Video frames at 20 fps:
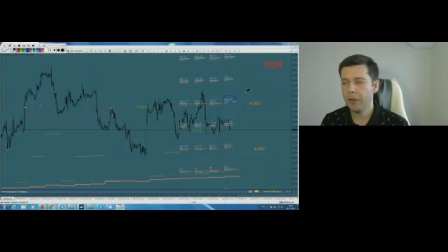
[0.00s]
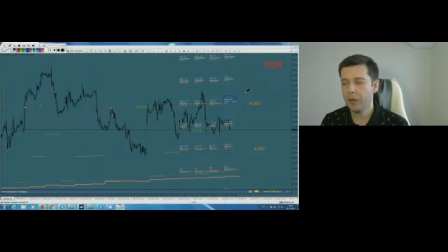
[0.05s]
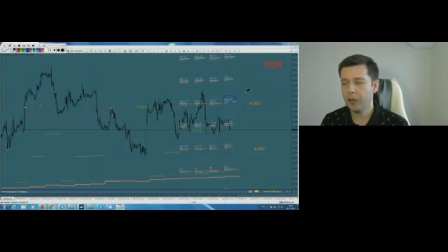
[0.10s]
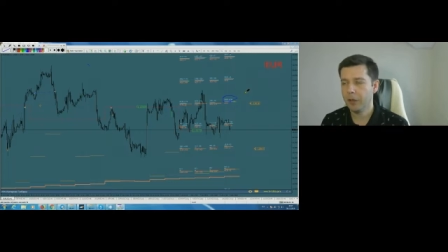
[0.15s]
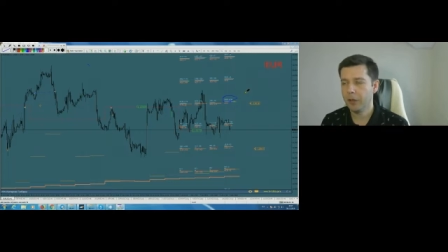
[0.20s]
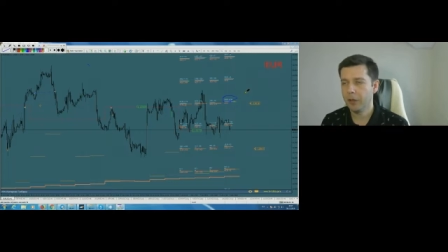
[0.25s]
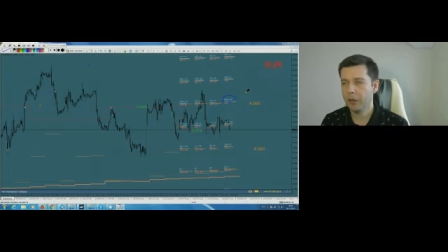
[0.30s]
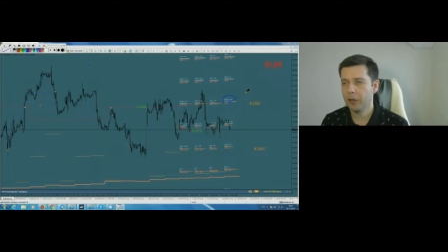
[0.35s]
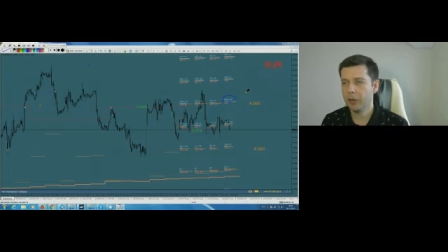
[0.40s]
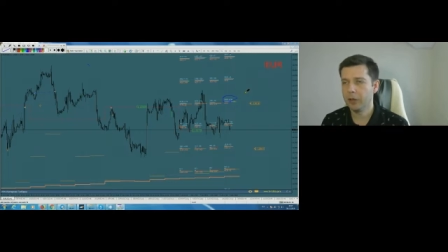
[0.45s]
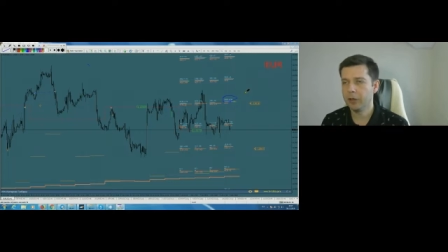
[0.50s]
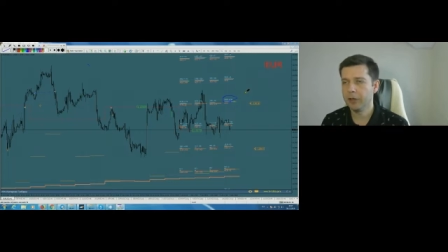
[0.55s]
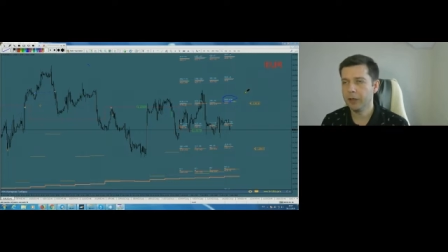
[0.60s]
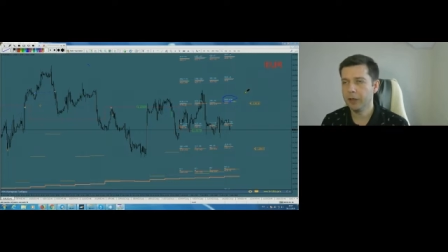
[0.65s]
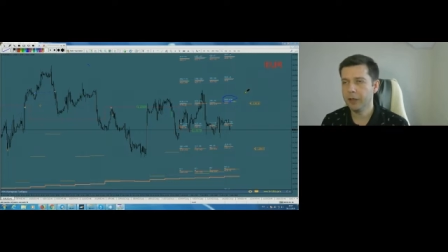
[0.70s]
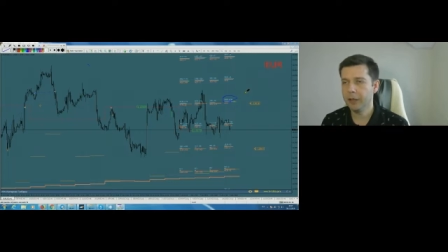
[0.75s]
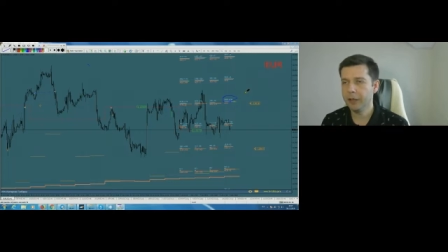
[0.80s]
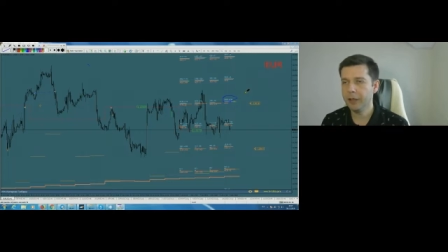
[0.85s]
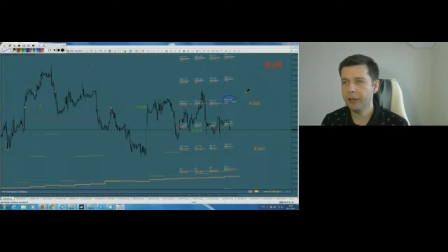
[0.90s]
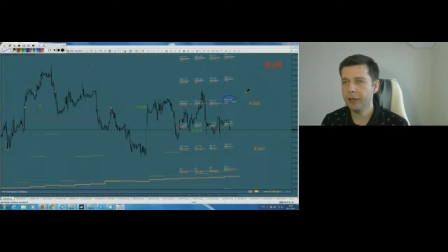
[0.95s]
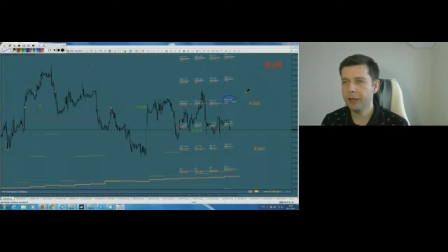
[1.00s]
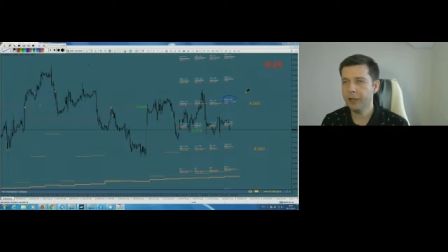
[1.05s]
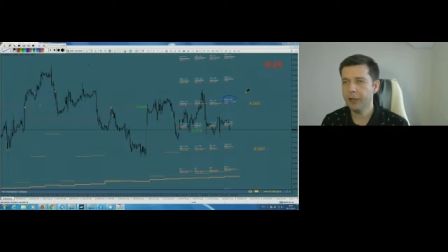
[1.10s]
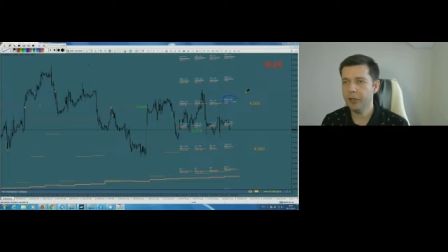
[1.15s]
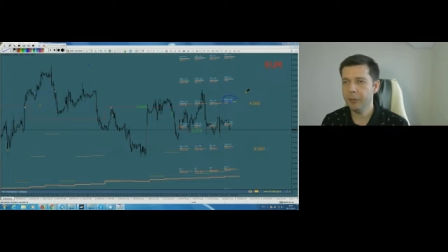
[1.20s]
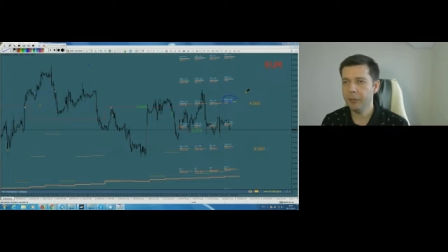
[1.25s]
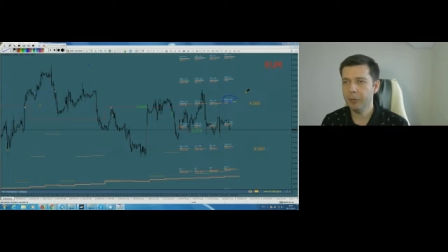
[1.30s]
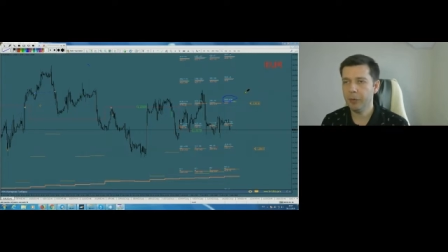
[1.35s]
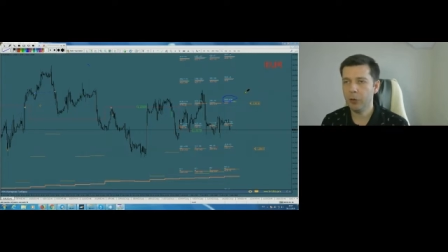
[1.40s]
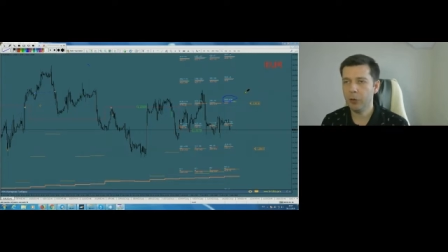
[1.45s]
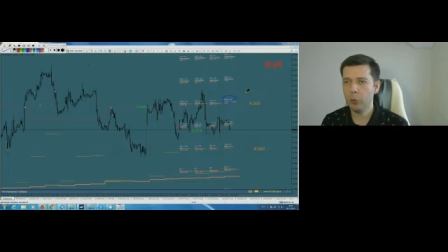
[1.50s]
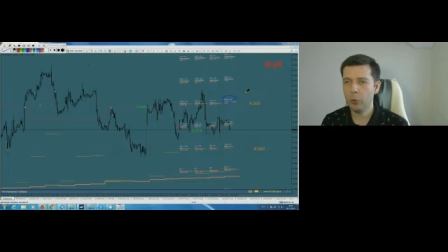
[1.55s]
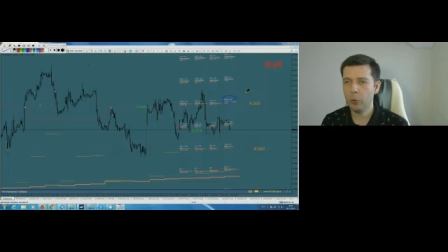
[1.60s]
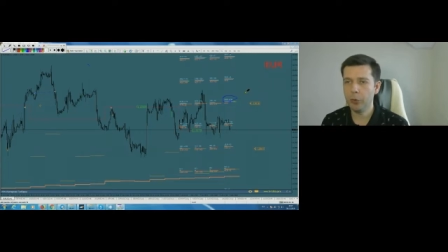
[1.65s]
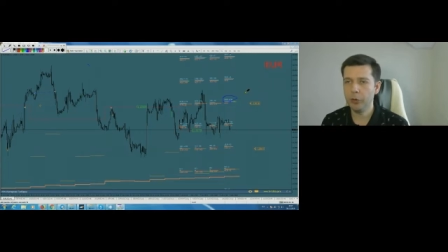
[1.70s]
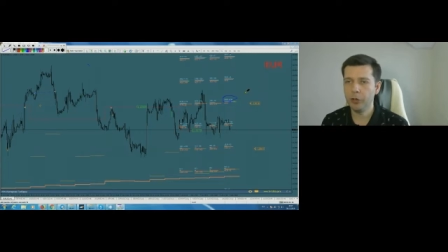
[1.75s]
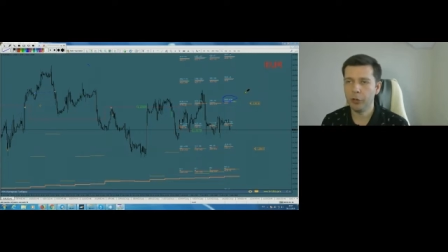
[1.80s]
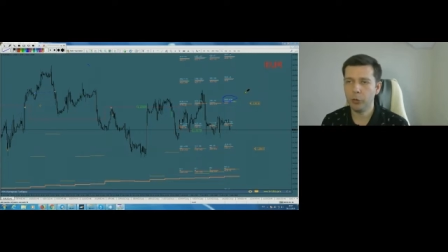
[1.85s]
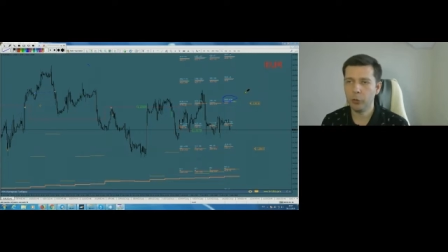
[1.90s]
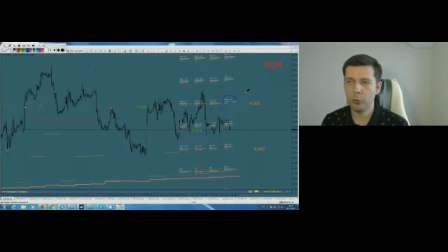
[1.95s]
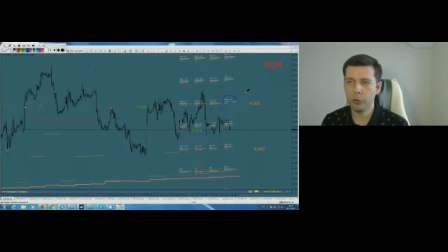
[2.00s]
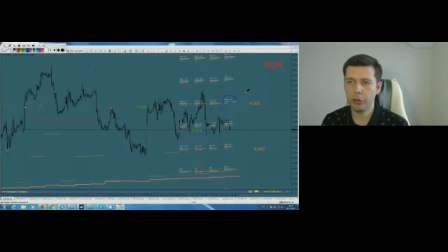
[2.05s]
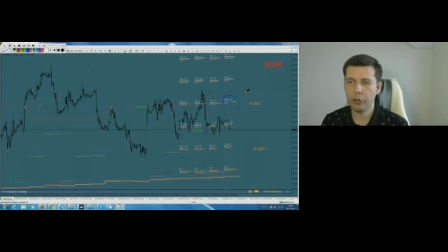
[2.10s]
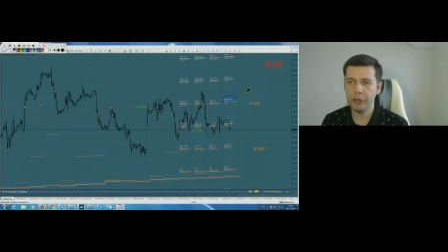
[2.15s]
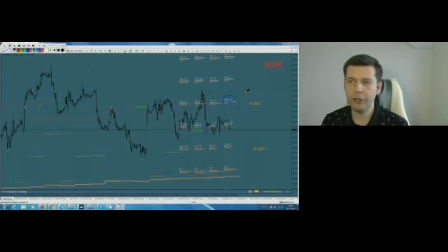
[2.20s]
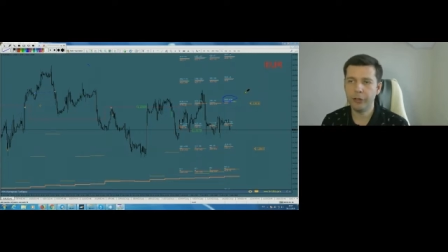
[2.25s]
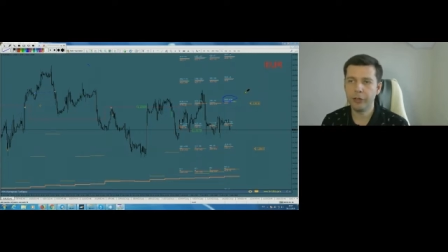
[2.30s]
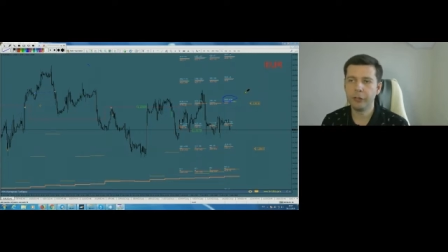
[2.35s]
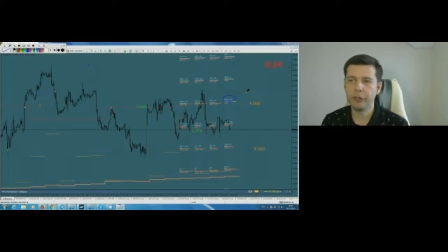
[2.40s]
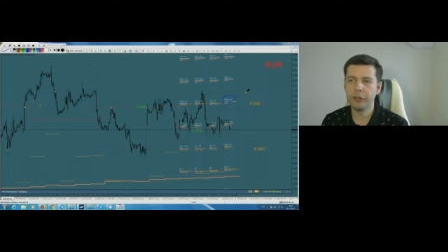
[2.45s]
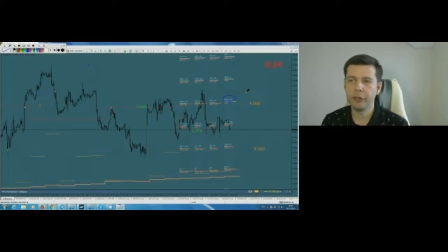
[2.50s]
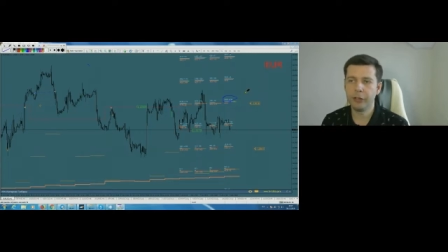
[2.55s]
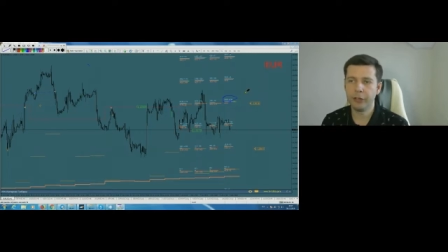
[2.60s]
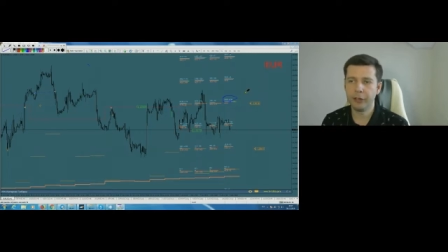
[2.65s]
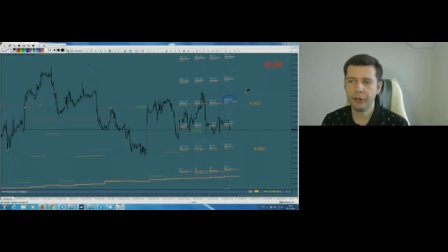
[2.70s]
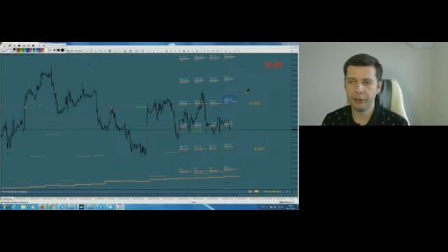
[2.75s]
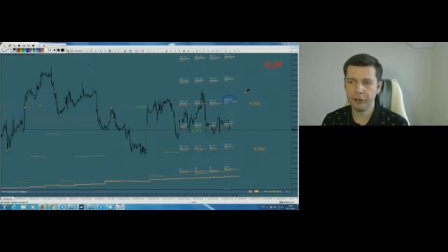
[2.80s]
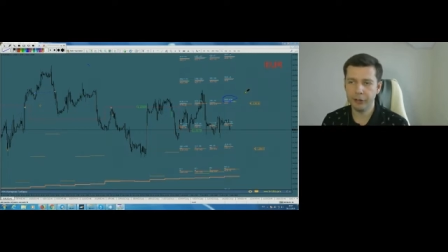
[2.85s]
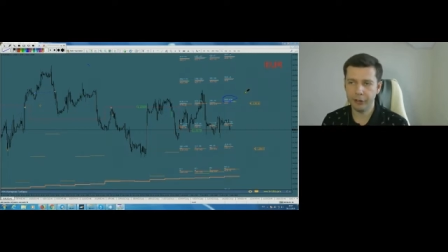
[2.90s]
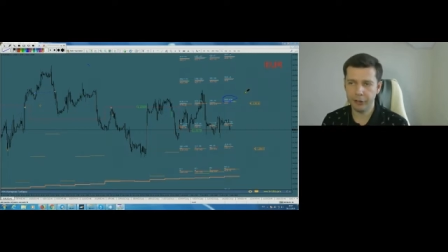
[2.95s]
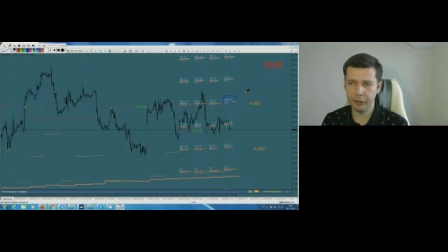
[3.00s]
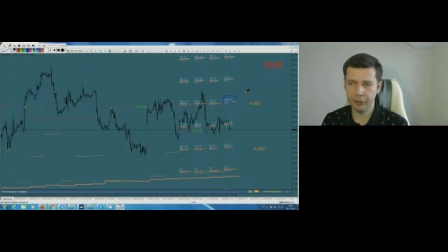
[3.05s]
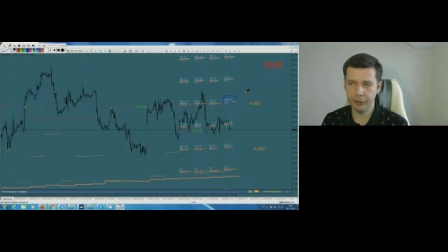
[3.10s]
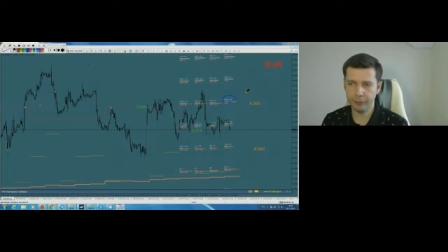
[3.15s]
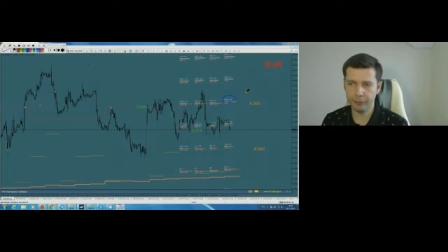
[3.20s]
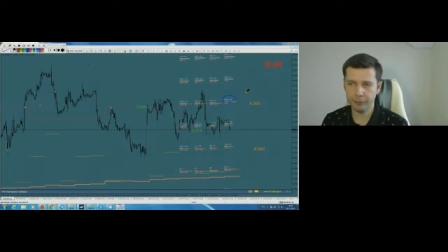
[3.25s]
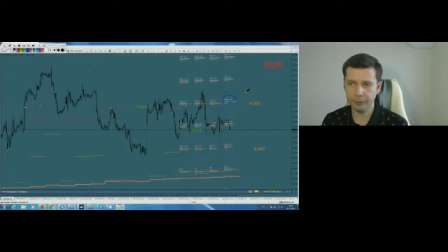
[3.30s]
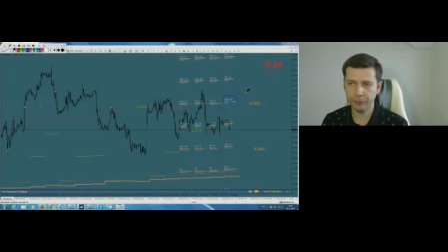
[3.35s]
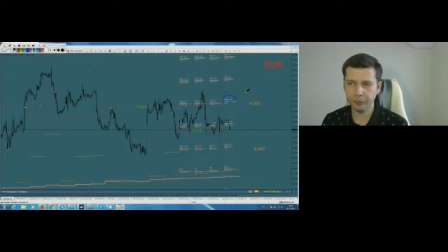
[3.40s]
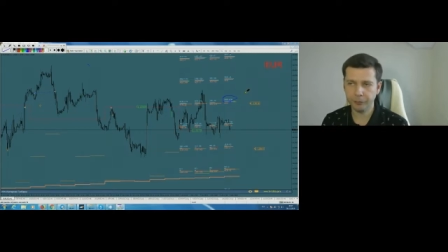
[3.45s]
Э, закрыли и спокойно ушли на выходные.